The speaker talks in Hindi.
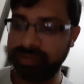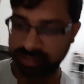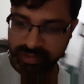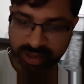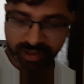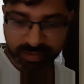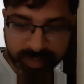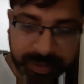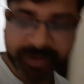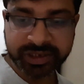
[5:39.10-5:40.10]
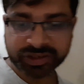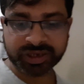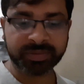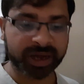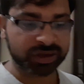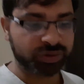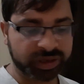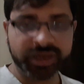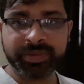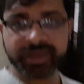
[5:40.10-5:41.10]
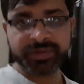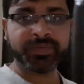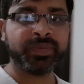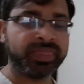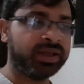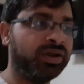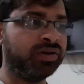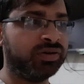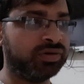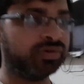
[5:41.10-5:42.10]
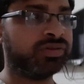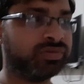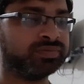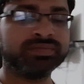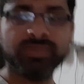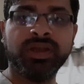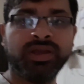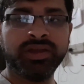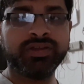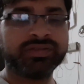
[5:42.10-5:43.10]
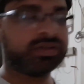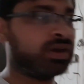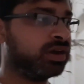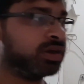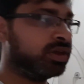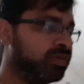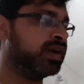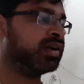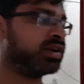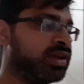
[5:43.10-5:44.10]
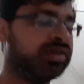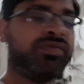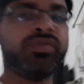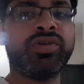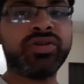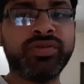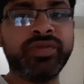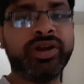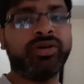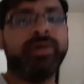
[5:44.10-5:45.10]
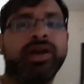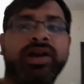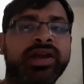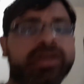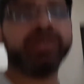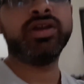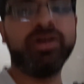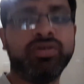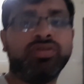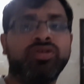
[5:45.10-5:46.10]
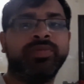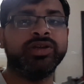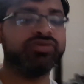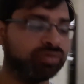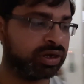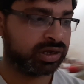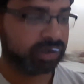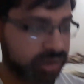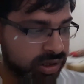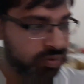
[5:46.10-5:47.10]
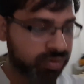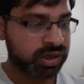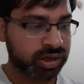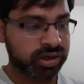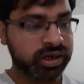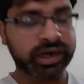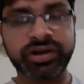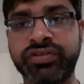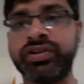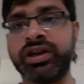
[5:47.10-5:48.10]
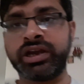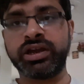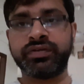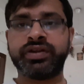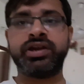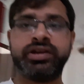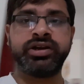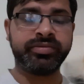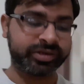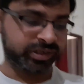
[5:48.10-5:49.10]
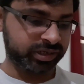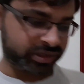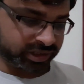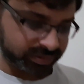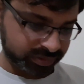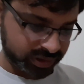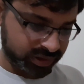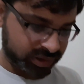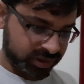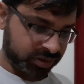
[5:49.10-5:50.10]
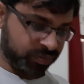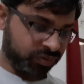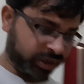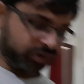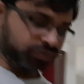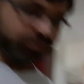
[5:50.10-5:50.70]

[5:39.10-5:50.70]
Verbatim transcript: हूँ पापा जी से बात हुई है अभी और इसका इन्वर्टर की फ़ोटो वीडियो बना के उनको भेजूँगा दिखाऊँगा इलेक्ट्रिशियन आएगा फिर एक डेढ़ बजे के करीब पूरा ही